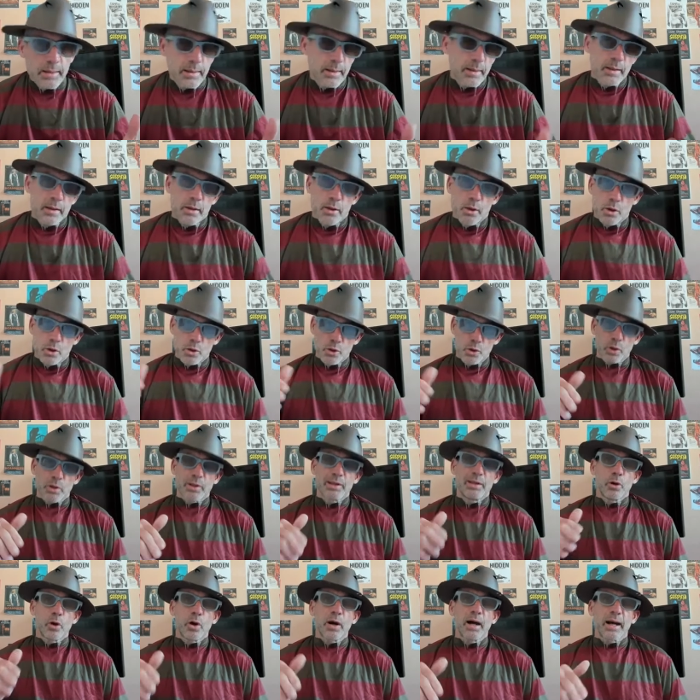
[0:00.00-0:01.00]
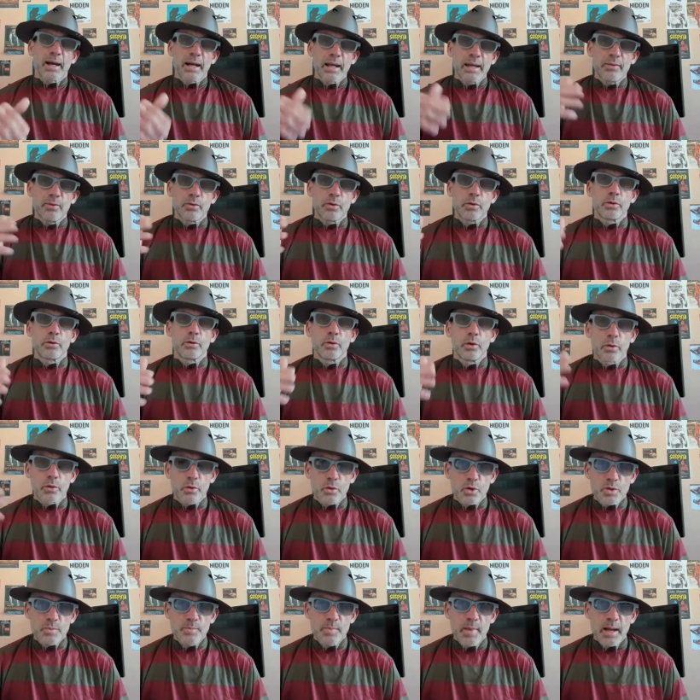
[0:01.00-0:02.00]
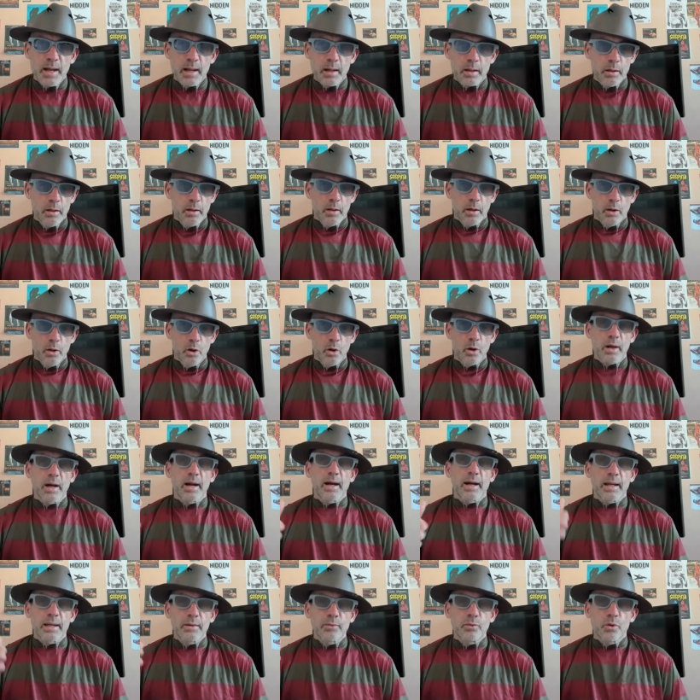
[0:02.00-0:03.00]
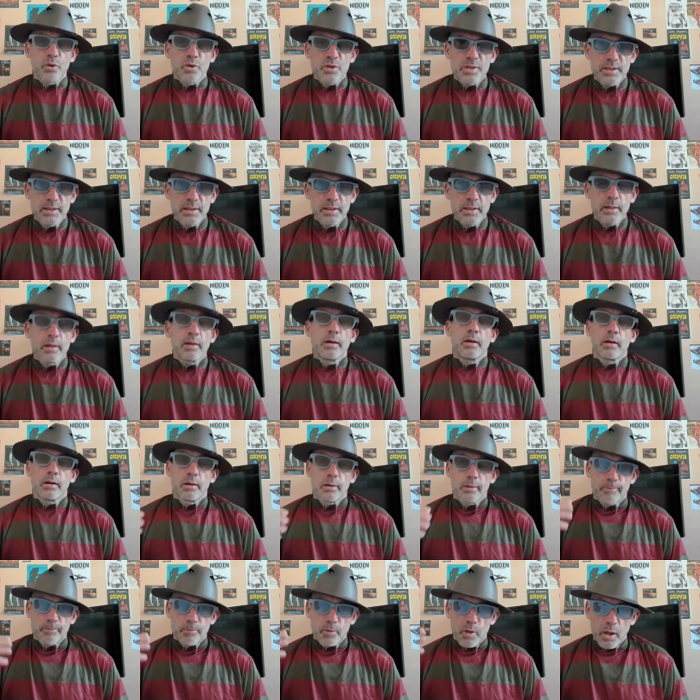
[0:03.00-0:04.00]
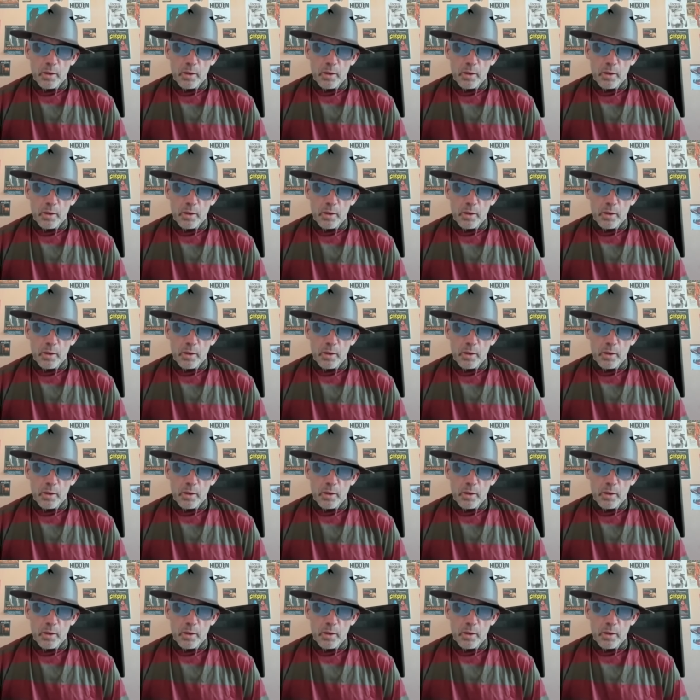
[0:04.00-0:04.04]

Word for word: ce qui leur arrive de le cauchemar leur arrive aussi dans